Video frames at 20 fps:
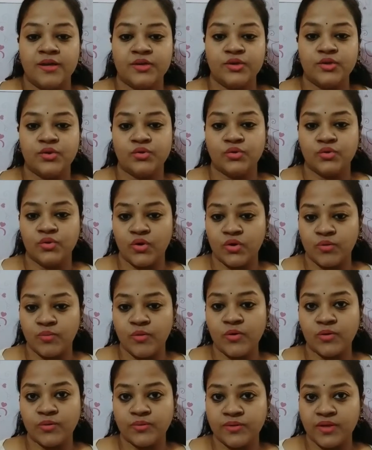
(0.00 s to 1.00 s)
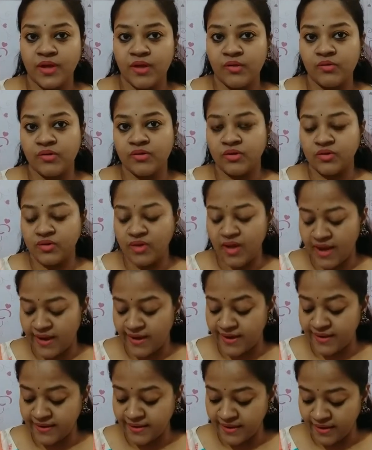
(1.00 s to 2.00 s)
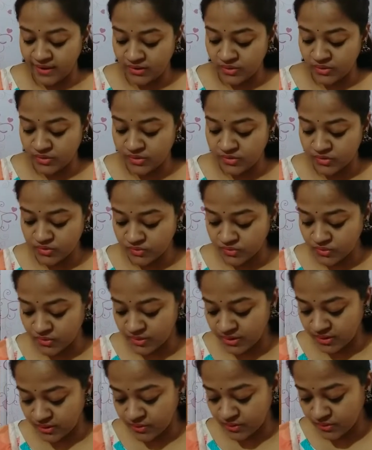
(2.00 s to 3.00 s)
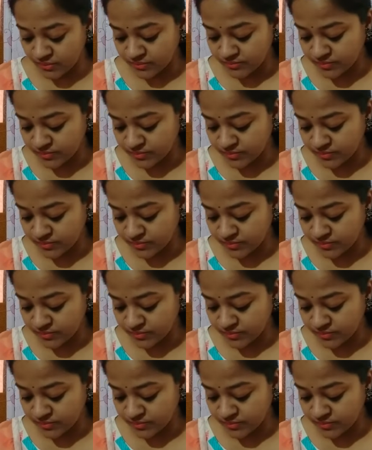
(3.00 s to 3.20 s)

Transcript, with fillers: শুরু করব কেউ অন্তত হাই হ্যালো কিছু তো লেখো